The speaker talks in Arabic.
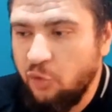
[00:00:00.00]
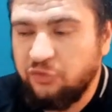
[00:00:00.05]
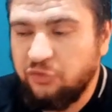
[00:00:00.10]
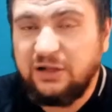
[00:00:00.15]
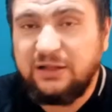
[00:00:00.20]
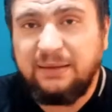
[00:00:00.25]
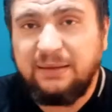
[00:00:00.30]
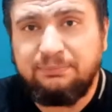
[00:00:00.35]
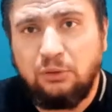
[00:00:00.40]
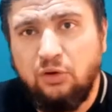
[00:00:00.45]

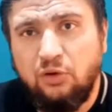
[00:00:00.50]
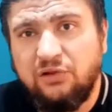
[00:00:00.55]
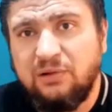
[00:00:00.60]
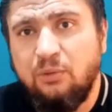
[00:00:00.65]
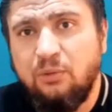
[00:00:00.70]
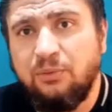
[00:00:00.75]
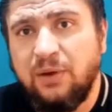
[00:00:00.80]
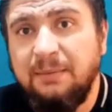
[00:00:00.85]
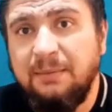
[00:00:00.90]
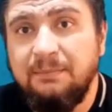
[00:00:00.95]
وصار كابتن
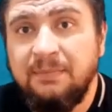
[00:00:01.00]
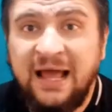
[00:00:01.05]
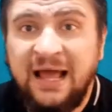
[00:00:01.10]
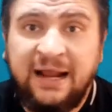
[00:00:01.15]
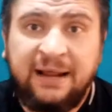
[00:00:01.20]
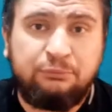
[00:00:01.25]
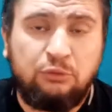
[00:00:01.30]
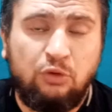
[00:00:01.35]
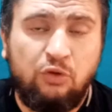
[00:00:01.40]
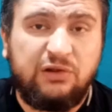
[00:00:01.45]
حسام ابراهيم لا
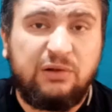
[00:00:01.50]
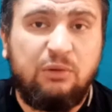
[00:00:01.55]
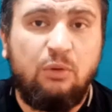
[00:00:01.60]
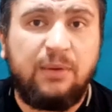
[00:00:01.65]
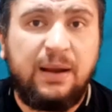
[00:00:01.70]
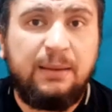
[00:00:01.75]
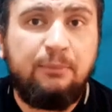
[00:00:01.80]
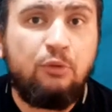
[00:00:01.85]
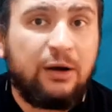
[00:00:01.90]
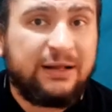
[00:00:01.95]
كابتن حسام
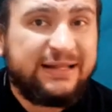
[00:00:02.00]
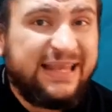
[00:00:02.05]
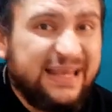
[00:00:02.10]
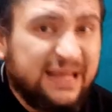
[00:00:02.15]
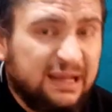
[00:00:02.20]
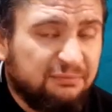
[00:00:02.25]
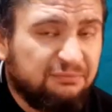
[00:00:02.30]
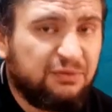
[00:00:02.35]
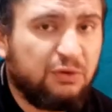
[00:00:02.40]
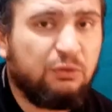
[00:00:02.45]
ابراهيم
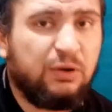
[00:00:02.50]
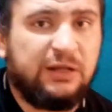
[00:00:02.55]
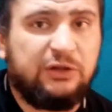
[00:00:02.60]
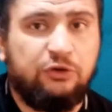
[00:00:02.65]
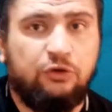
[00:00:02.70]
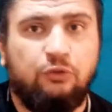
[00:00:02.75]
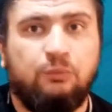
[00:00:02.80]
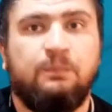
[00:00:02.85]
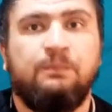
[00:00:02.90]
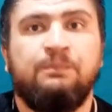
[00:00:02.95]
واخدين كفه
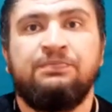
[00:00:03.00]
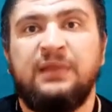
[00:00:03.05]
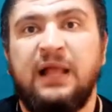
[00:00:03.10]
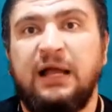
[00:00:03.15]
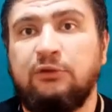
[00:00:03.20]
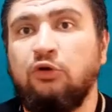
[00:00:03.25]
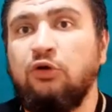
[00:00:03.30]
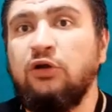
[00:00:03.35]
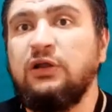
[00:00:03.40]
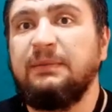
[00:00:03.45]
لوحدهم
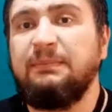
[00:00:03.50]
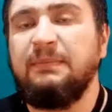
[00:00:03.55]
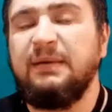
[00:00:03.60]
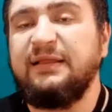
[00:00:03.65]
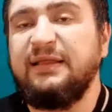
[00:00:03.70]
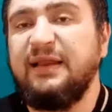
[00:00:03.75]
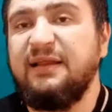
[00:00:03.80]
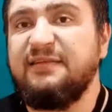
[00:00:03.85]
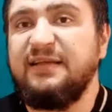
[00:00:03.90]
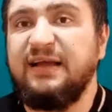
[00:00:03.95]
هتقول لي طب ما
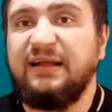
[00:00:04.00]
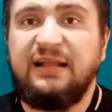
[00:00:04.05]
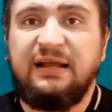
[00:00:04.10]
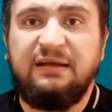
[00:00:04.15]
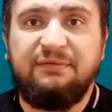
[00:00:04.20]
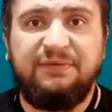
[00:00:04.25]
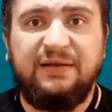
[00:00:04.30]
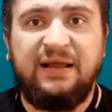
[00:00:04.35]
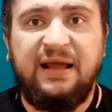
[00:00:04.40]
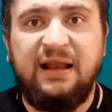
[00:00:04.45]
نادر السيد
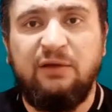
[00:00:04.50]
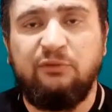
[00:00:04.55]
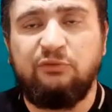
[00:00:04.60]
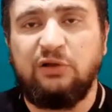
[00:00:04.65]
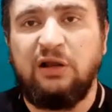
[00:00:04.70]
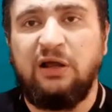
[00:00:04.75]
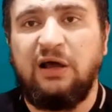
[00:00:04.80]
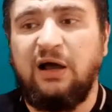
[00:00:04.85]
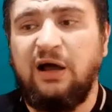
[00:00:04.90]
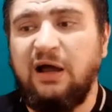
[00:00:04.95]
لعب في الاهلي
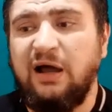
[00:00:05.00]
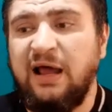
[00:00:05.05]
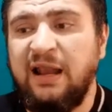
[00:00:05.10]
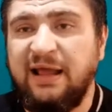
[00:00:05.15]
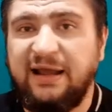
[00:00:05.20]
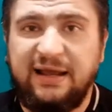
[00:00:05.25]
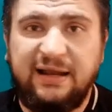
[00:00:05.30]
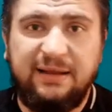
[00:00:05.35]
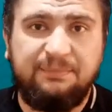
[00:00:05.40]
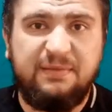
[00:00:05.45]
وطلع
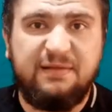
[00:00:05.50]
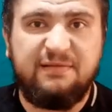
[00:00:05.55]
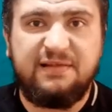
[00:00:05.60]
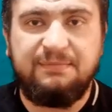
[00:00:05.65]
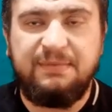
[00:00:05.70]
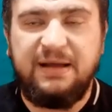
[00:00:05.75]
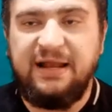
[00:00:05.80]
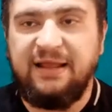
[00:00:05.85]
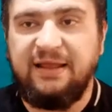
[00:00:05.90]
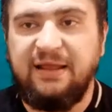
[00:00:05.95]
قال لك انا ابن
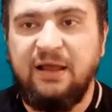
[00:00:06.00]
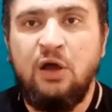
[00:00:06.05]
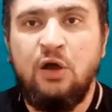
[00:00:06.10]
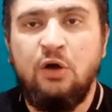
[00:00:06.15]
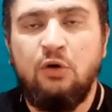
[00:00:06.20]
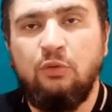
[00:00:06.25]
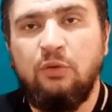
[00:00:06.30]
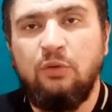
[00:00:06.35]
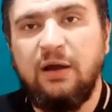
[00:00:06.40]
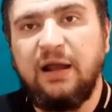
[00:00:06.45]
الزمالك
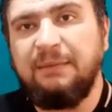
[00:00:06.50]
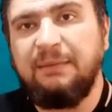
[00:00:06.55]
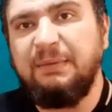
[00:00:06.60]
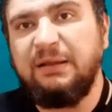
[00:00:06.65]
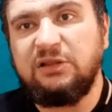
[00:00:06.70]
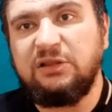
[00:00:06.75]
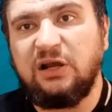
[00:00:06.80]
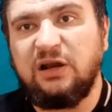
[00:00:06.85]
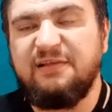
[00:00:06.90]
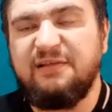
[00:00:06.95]

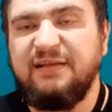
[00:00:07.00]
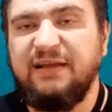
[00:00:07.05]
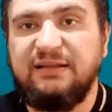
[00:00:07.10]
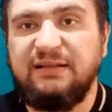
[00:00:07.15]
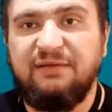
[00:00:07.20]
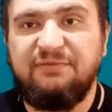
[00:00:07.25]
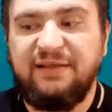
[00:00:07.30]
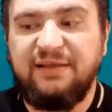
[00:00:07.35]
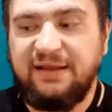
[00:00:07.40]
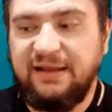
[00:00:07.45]
وكمان طارق
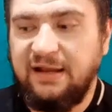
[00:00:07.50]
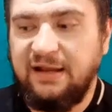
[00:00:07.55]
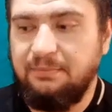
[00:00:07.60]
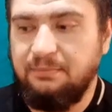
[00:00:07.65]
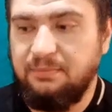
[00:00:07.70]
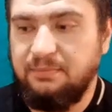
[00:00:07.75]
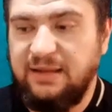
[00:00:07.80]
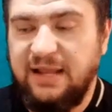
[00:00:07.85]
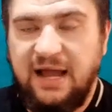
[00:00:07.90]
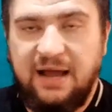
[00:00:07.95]
سعيد نفس
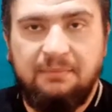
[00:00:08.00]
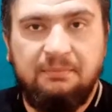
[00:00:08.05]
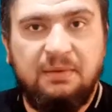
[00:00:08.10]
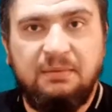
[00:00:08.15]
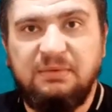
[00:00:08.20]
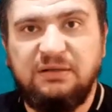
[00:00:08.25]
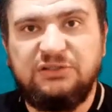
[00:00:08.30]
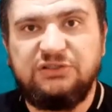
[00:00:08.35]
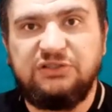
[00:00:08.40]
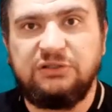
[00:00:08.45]
الكلام يا
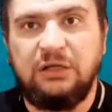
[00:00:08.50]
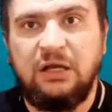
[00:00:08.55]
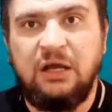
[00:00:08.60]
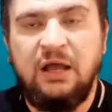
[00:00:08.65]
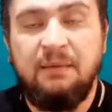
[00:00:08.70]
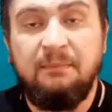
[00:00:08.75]
عمي ماشي